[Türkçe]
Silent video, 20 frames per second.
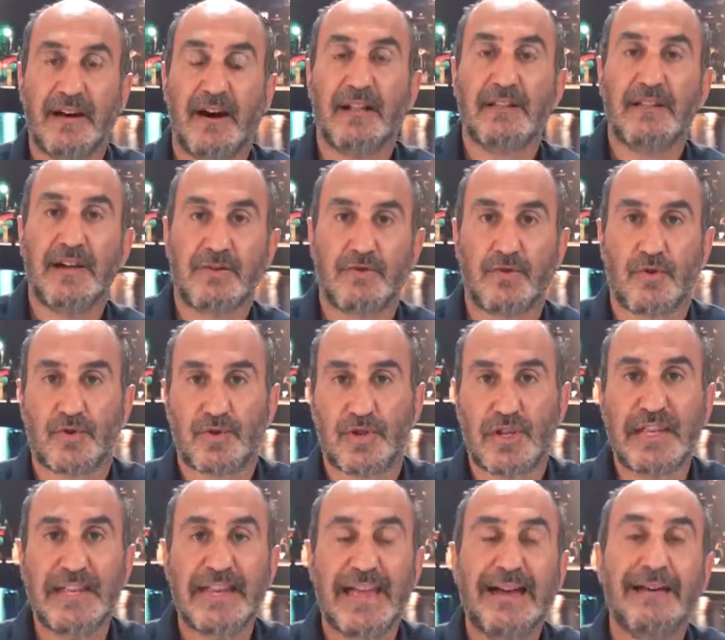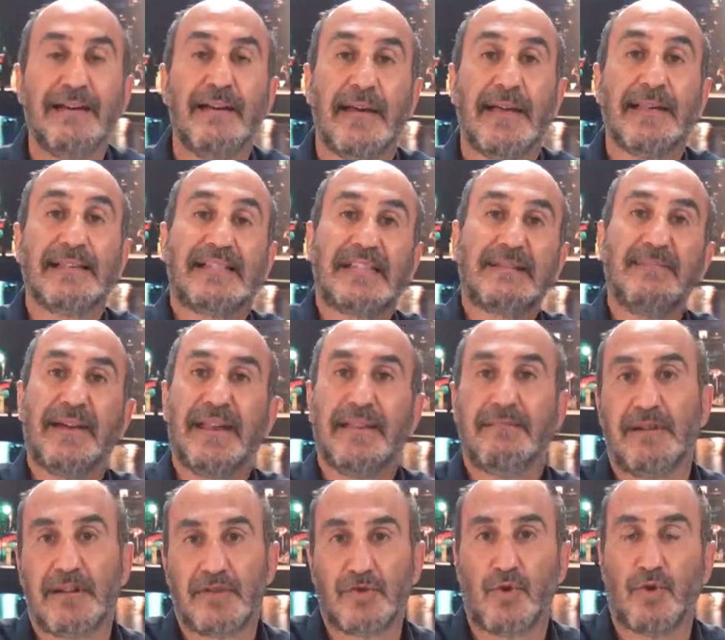Allah korusun yine eski
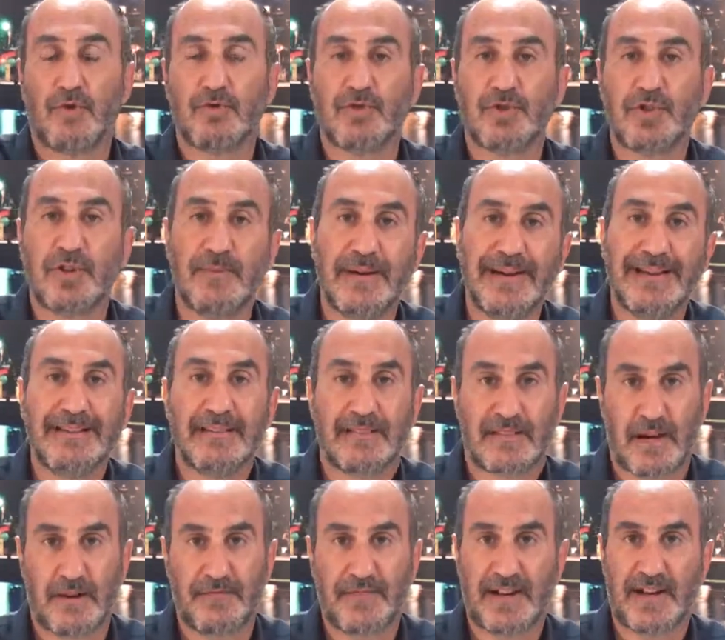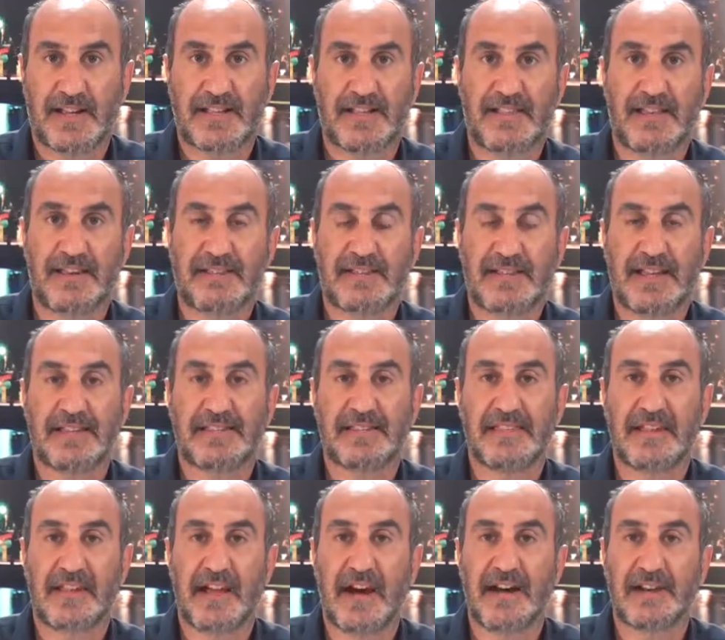bayramlarda olduğu gibi trafik kazalarının
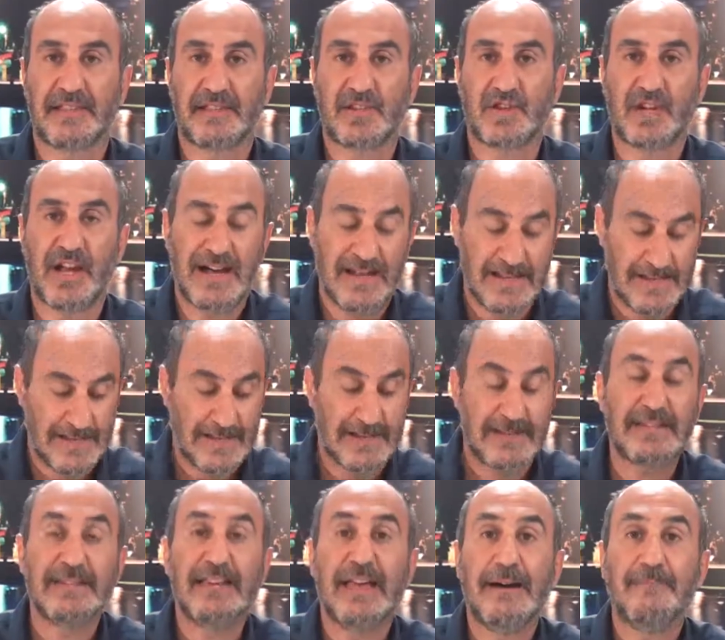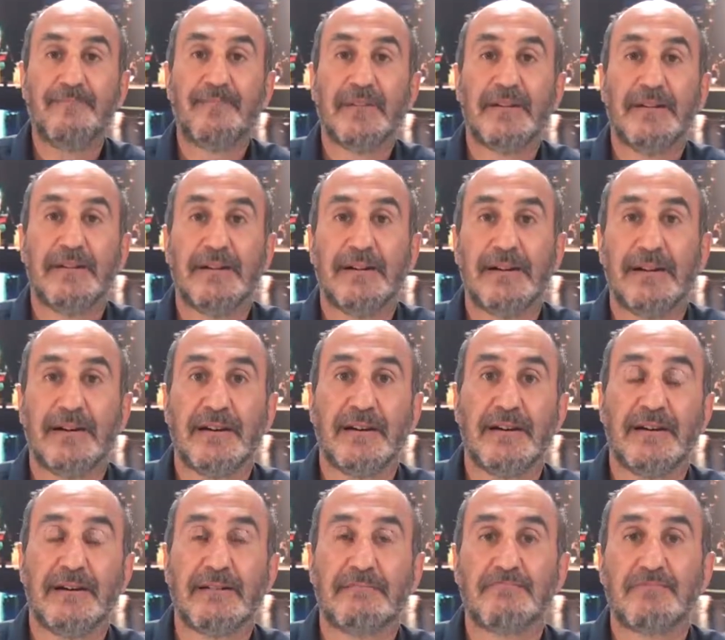sayısındaki artışa yine
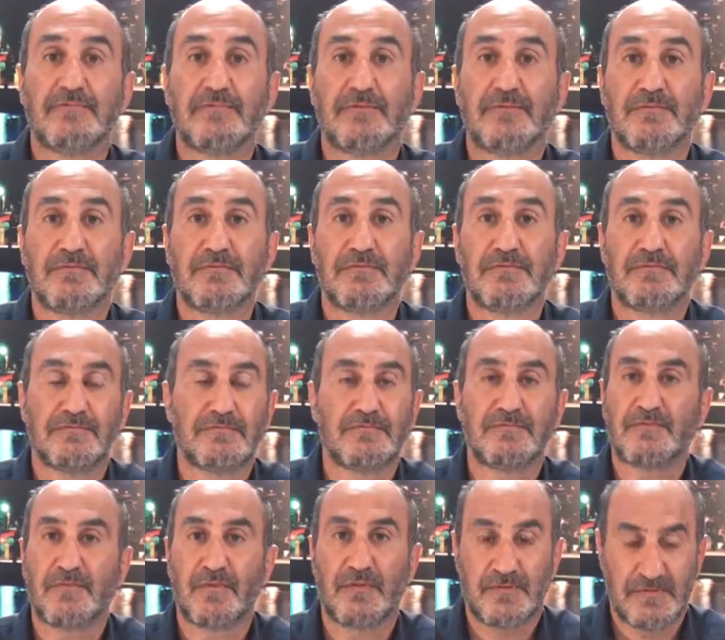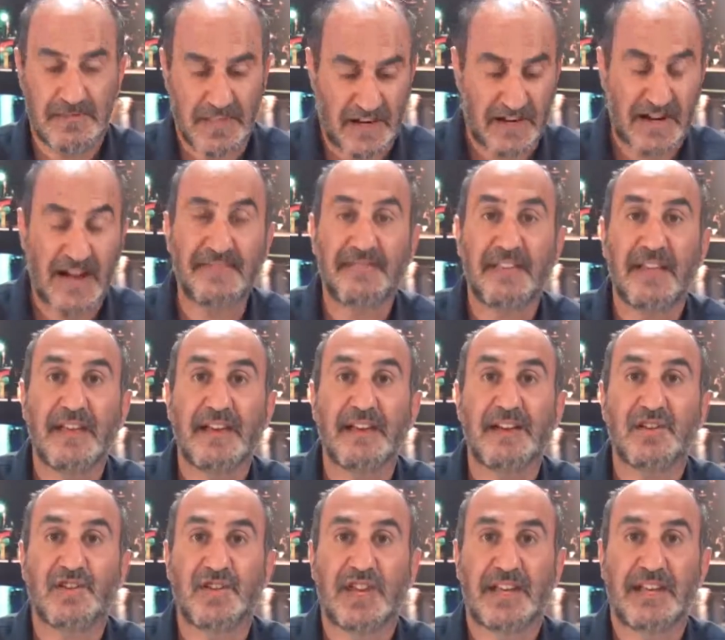e, dikkat e,